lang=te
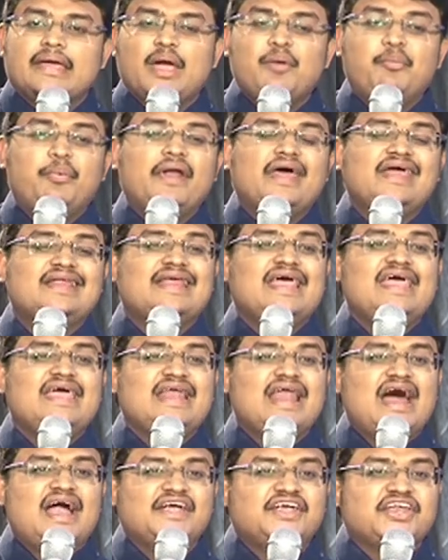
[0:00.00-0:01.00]
ఎప్పుడైతే
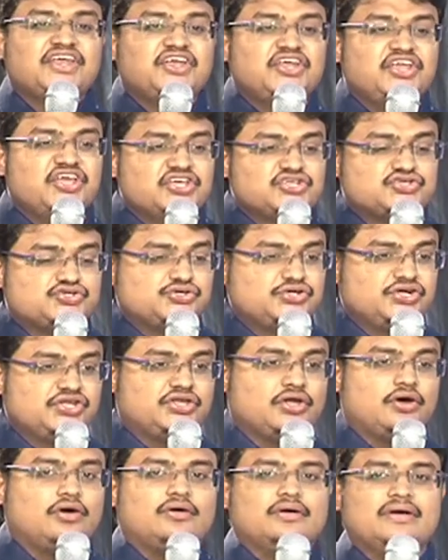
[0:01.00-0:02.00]
ఇలాంటి
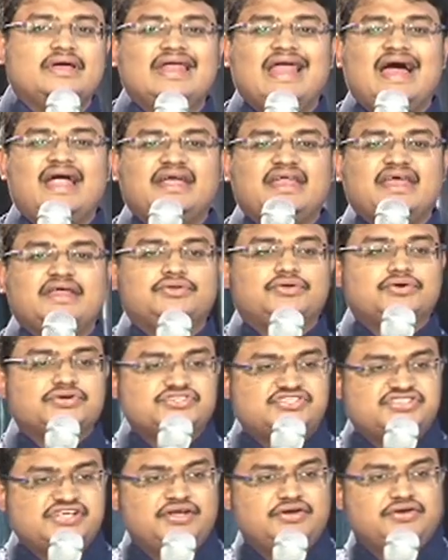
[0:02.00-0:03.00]
నీచునితో ఇలాంటి
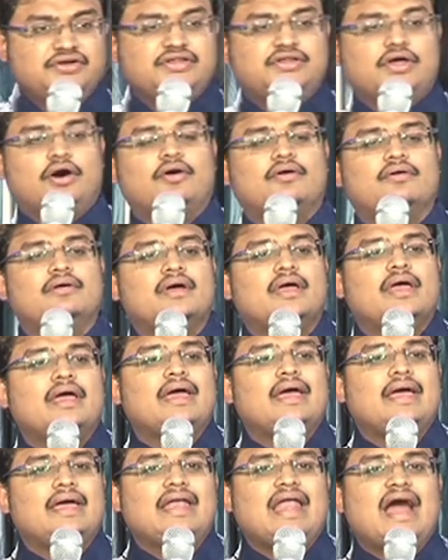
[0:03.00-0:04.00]
దుర్జనునితో
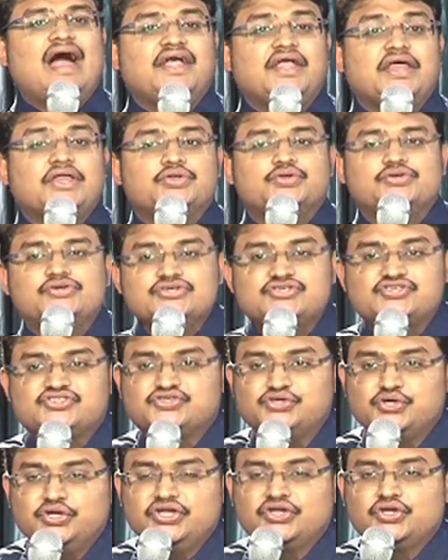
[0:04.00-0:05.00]
ఇలాంటి
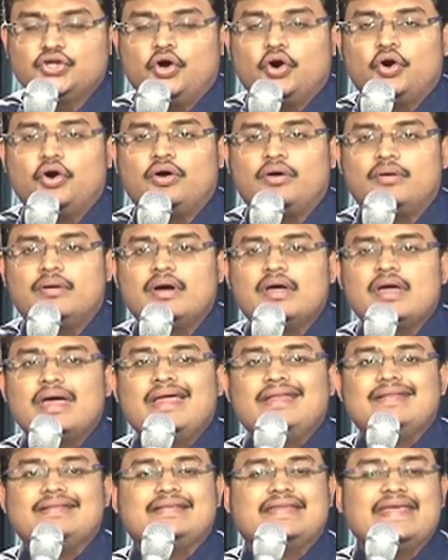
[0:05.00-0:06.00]
దుష్టునితో
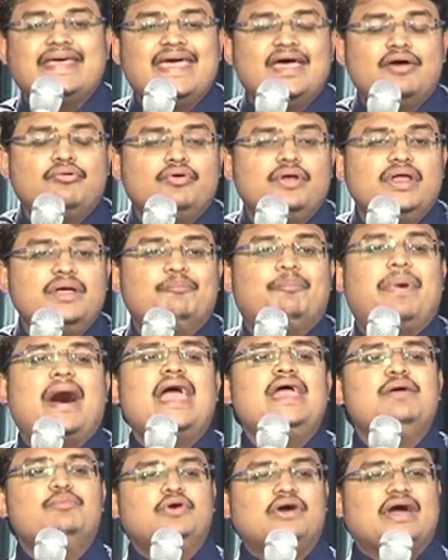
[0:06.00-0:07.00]
దేవుని
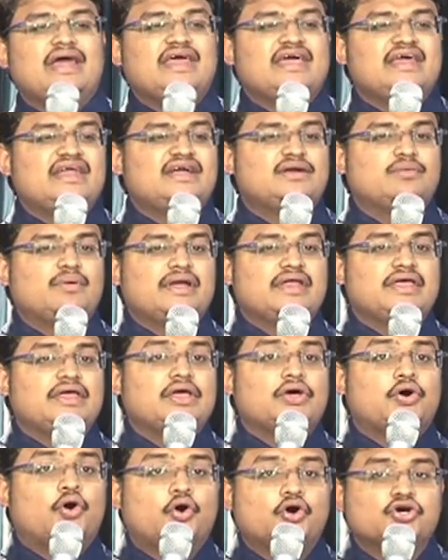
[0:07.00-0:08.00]
భయము కలిగినటువంటి
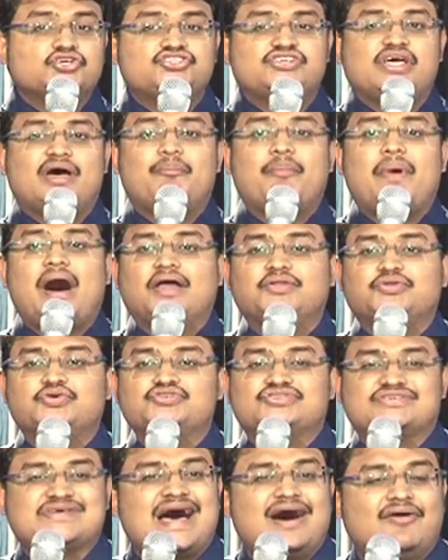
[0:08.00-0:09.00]
యహోష పాతు
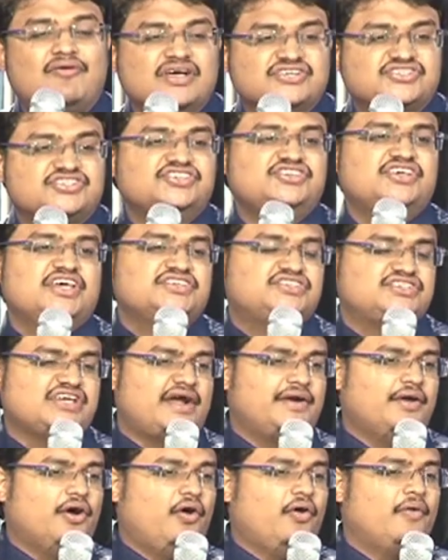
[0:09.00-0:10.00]
సహవాసం
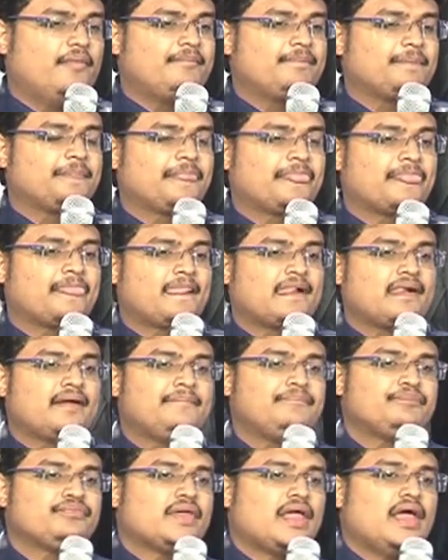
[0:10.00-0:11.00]
చేశాడో
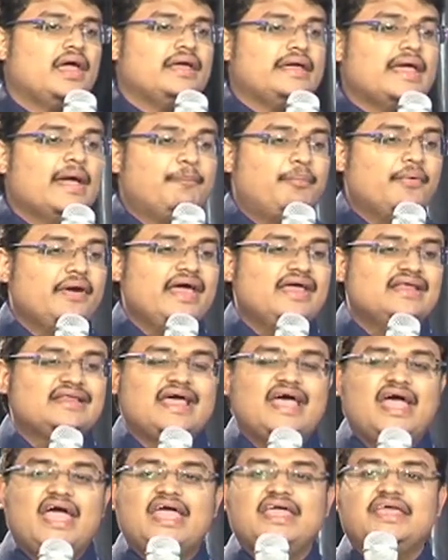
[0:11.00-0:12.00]

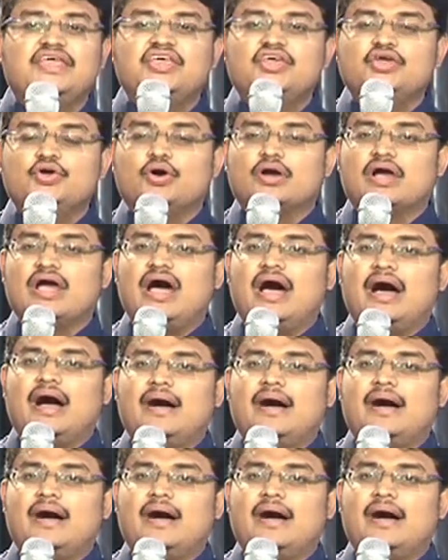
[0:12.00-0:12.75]
ఎప్పుడైతే ఈ యొక్క